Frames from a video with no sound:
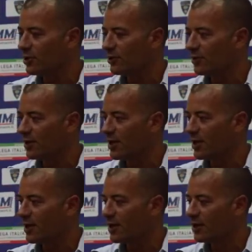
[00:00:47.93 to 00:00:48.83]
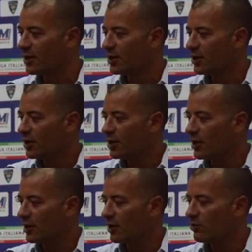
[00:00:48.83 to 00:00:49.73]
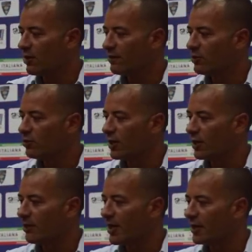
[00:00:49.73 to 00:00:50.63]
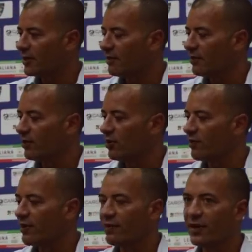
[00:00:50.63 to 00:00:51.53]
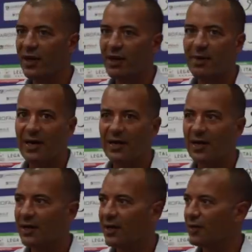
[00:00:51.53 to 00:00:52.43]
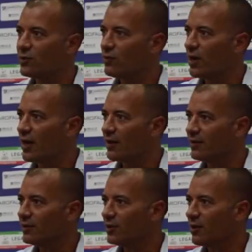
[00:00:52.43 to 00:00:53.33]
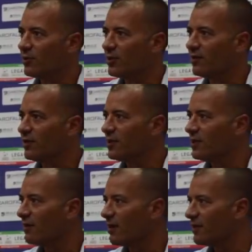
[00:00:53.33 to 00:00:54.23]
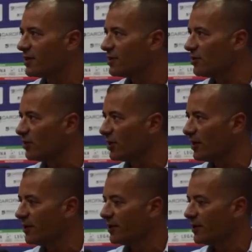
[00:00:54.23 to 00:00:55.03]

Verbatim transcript: c'è la nuova avventura che parte, vi volevo far vedere la maglia nella sua diciamo, definitiva versione.